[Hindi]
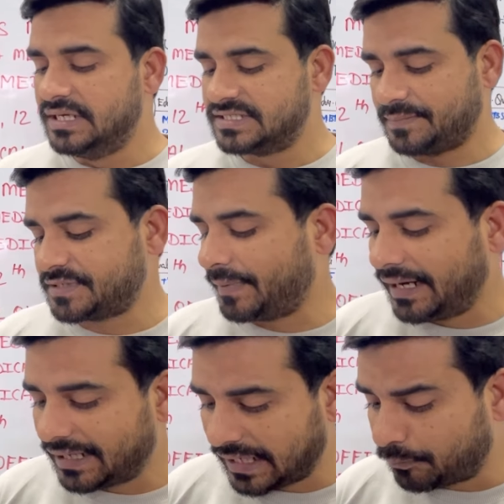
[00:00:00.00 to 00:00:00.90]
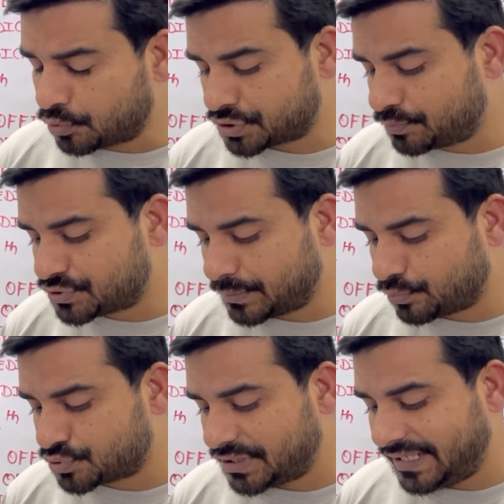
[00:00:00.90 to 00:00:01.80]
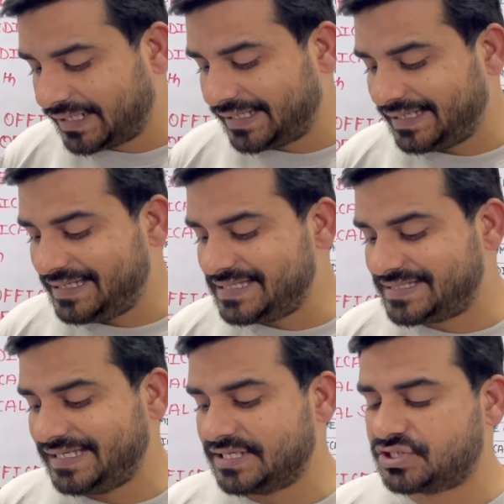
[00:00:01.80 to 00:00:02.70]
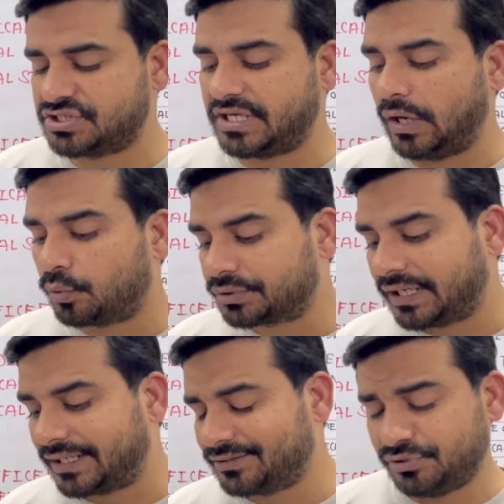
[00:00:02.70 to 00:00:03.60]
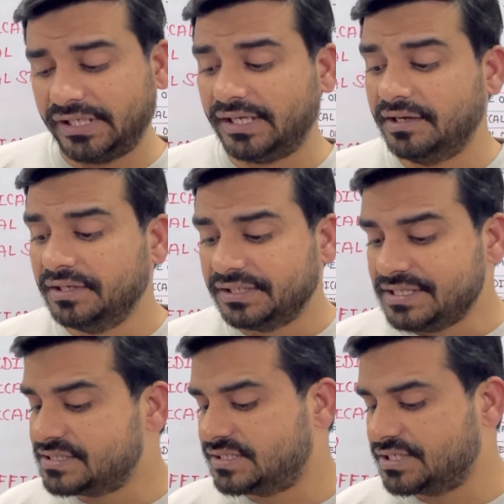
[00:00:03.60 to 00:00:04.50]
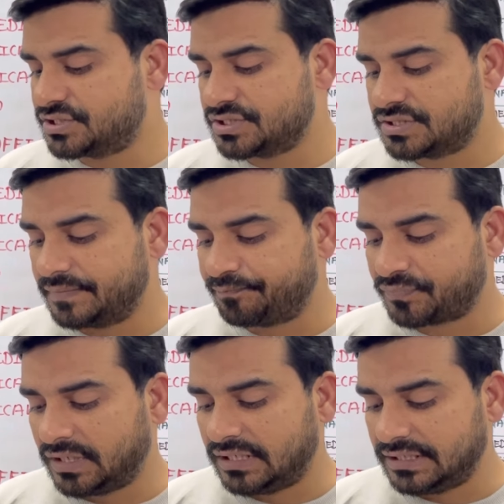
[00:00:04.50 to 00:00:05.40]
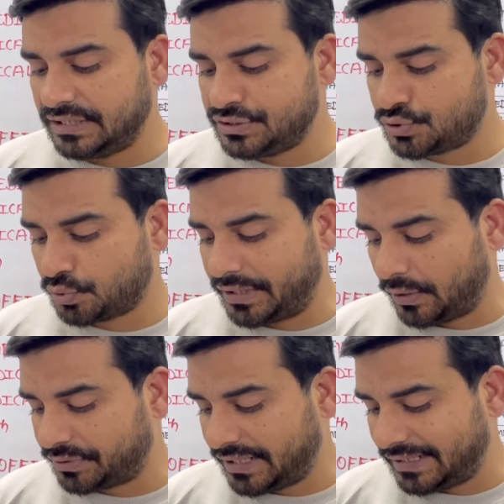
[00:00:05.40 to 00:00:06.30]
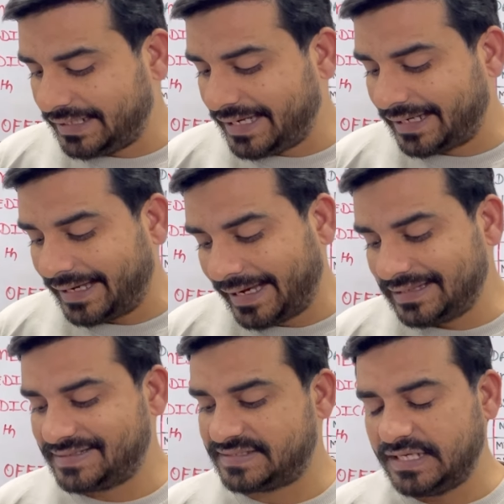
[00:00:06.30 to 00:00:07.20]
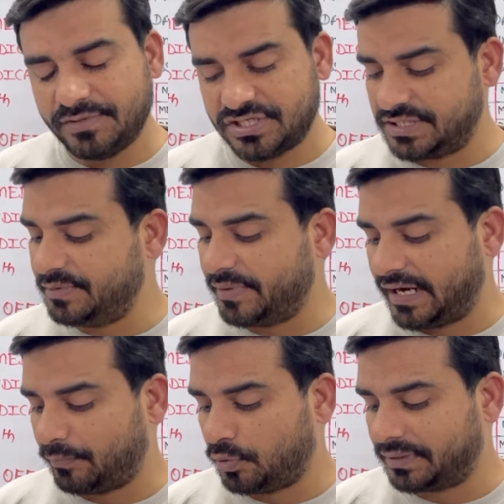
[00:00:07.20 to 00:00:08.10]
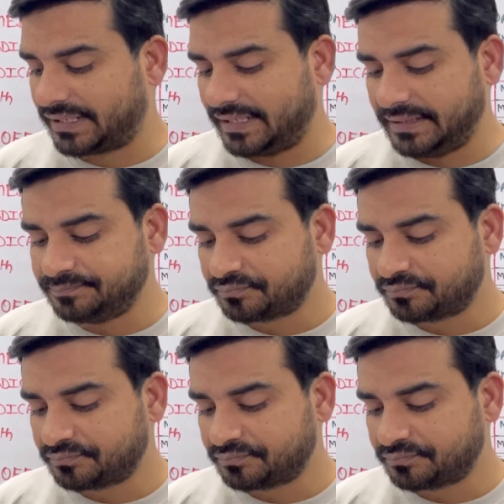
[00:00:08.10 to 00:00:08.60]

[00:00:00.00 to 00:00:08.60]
सबसे पहले अगर आप क्वेश्चन मुझसे पूछते हैं कि ई e क्या होता है तो देखिए ई e जो क्या होता है कि ये एक हेल्थ स्कीम जैसे भी मैंने आपको बताया